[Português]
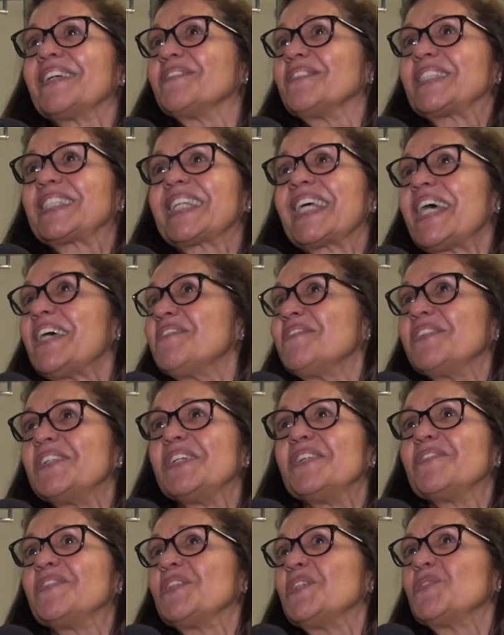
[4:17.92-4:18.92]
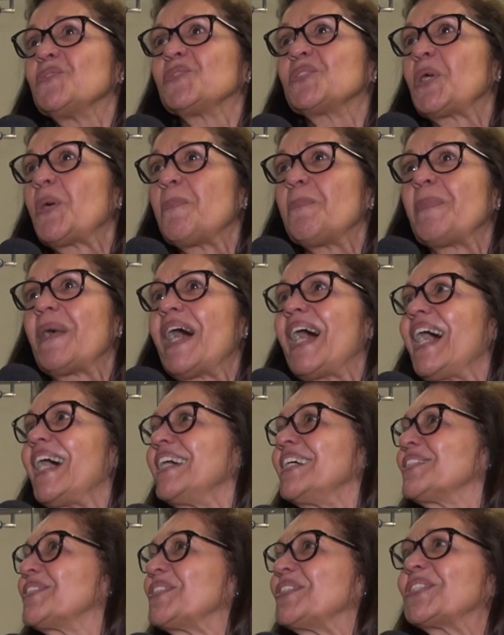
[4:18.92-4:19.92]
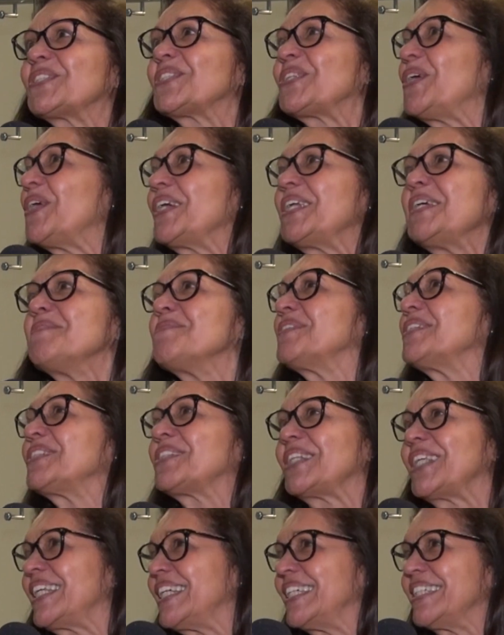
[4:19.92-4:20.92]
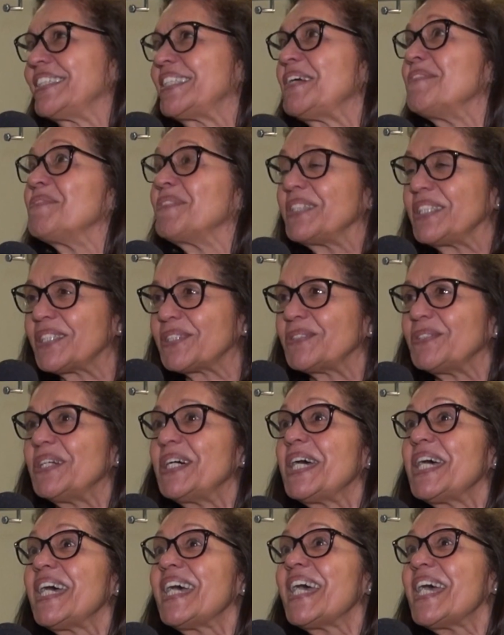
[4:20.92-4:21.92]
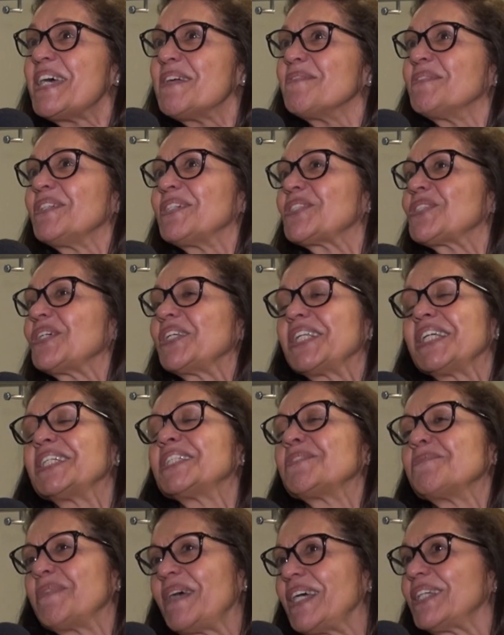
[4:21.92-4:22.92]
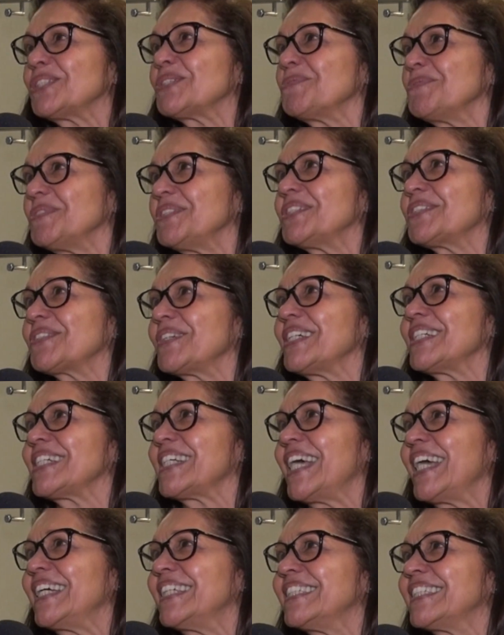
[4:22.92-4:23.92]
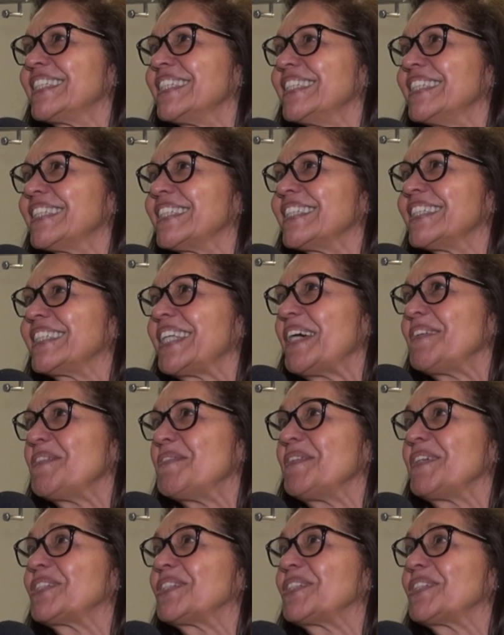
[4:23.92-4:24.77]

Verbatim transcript: Você revive o seu pai, a sua história é muito linda, é muito emocionante, mexe muito com a gente. Isso, sabe?